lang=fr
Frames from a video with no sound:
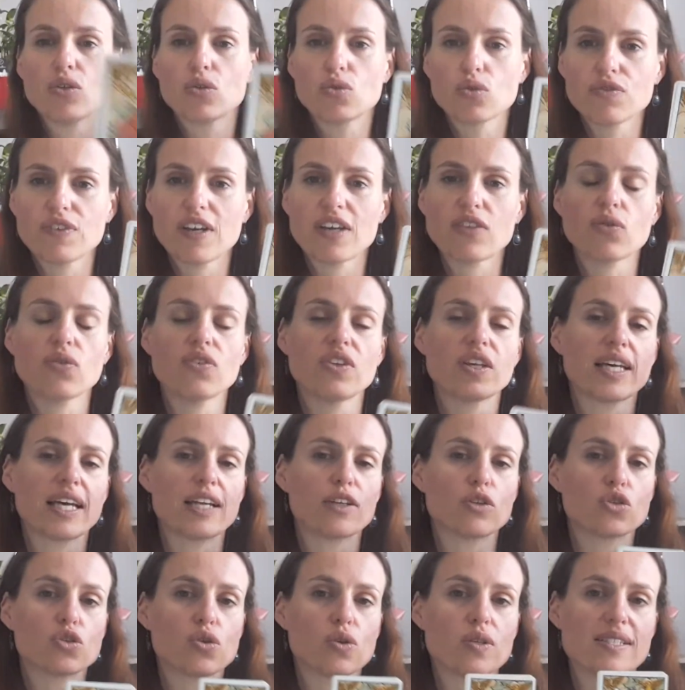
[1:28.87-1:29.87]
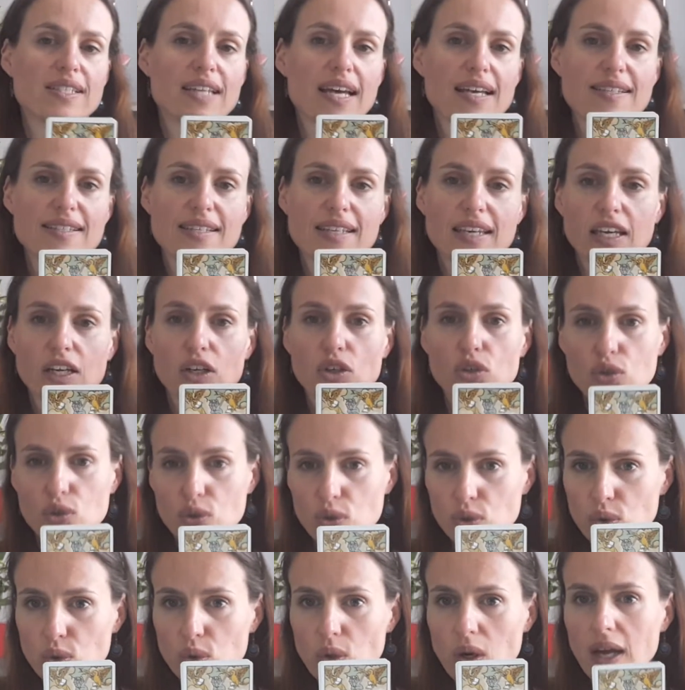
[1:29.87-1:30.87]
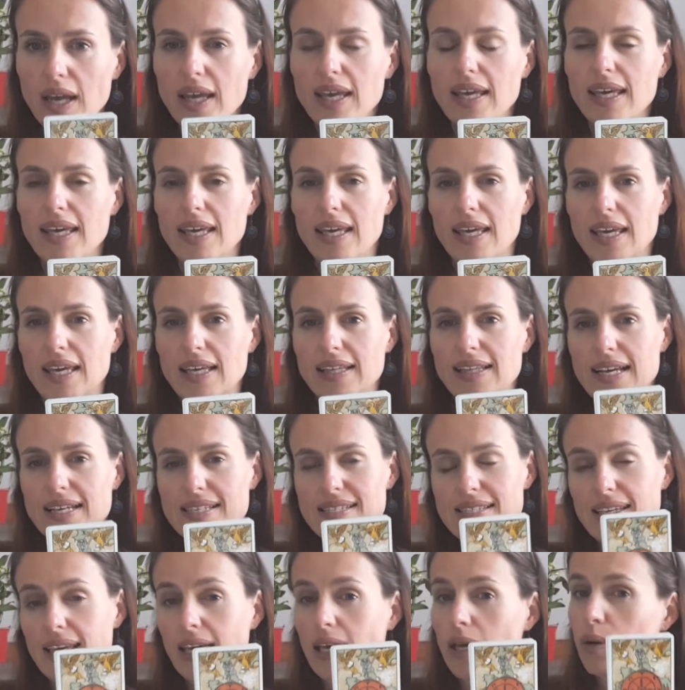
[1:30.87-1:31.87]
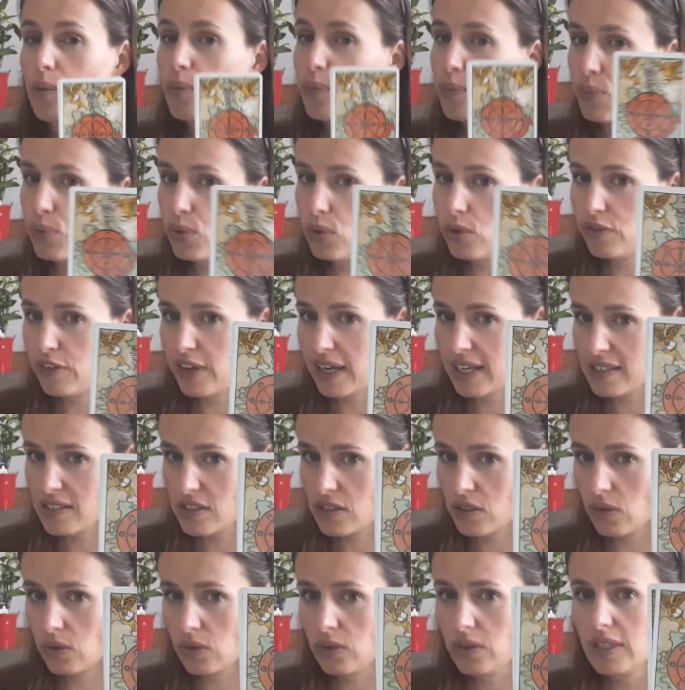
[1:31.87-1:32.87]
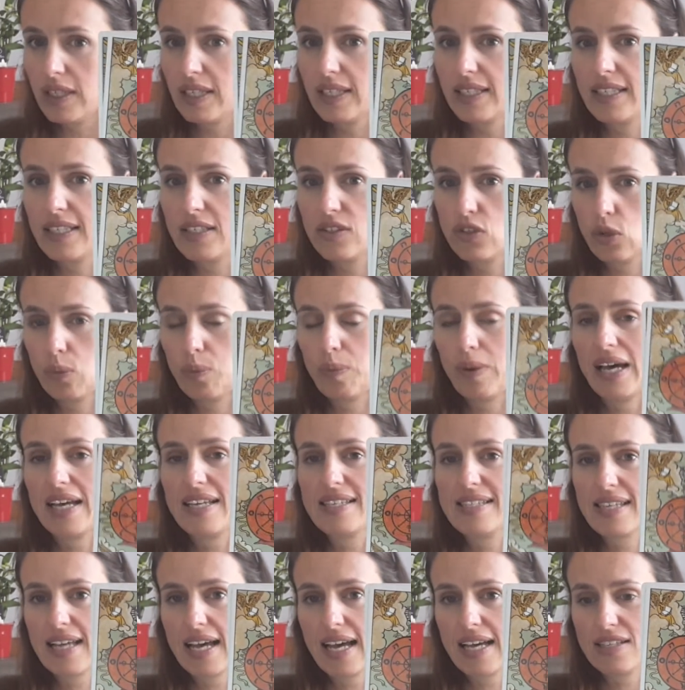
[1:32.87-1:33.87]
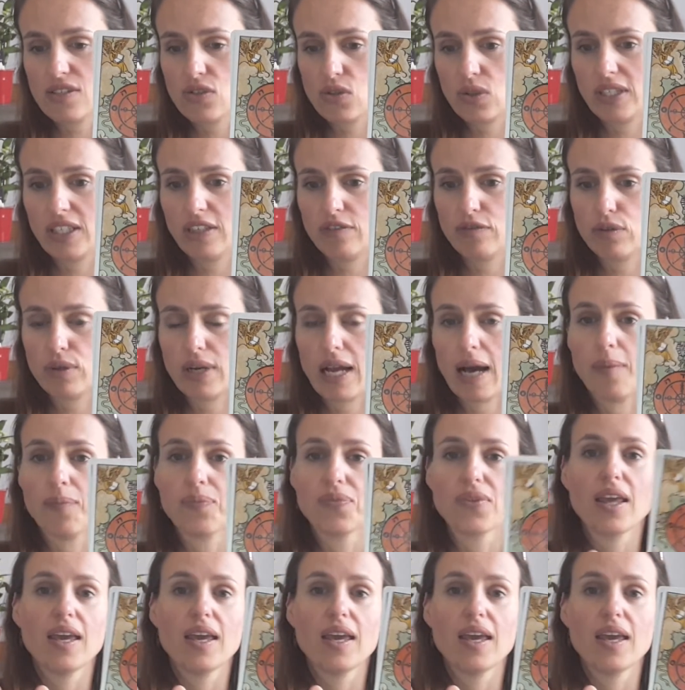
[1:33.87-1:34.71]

de toute façon c'est quelque chose d'assez court et d'assez bouleversant qui se passe à ce niveau-là.